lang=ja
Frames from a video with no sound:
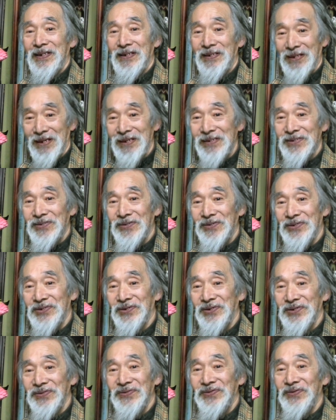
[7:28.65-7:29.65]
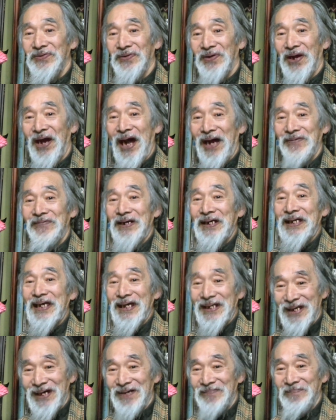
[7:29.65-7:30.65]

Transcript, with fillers: な、そういうところがあるわけな。